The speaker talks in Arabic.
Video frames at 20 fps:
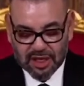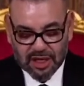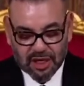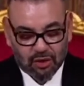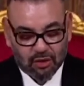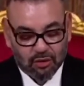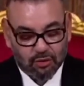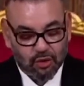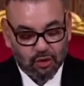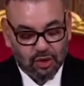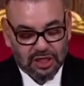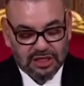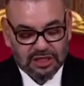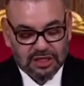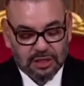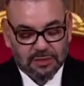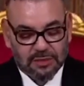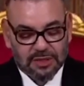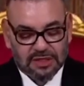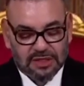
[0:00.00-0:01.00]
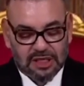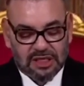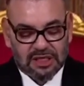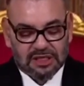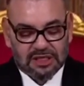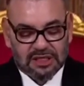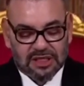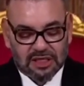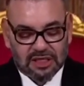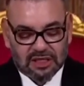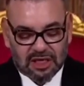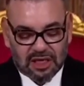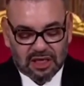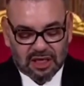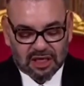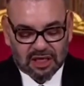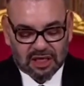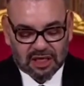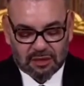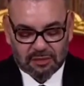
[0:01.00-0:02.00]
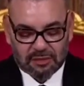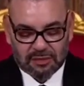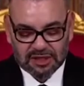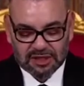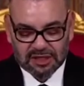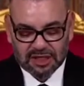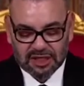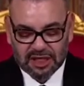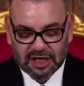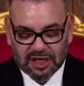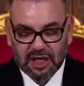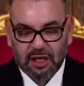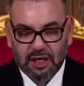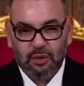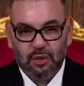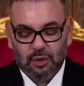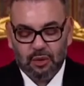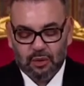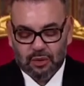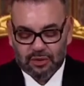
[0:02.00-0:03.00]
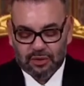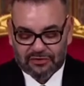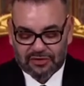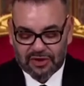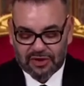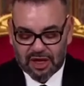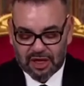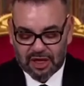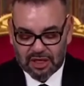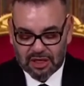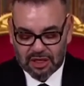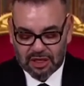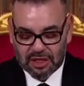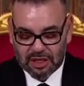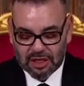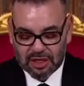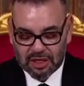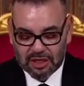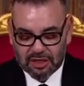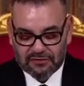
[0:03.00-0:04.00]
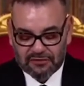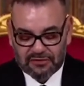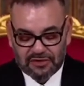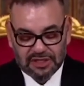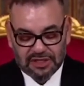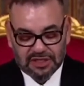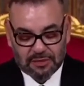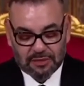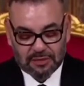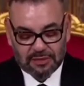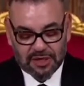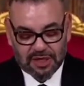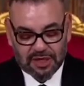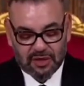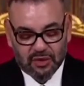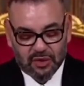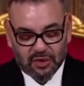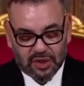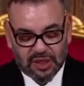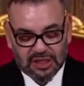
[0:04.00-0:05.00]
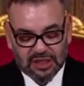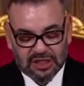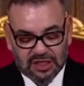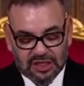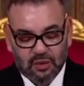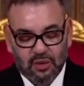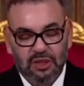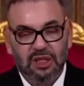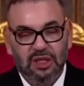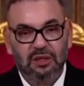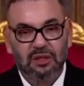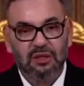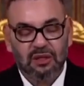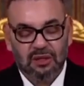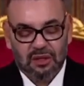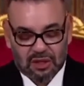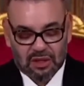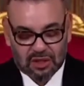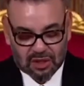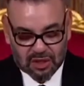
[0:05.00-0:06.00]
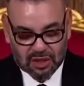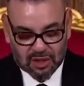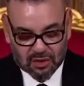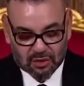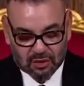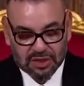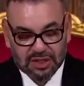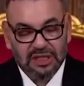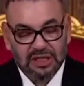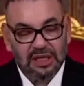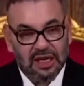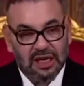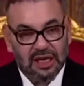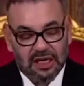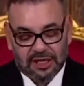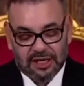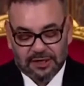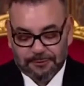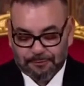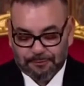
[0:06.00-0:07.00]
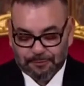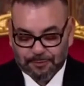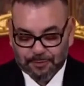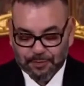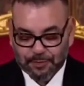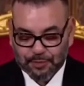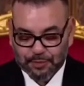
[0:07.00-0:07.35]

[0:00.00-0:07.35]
هي خير مناسبة لاستحضار قيم التضحية والوفاء في سبيل حرية الوطن واستقلاله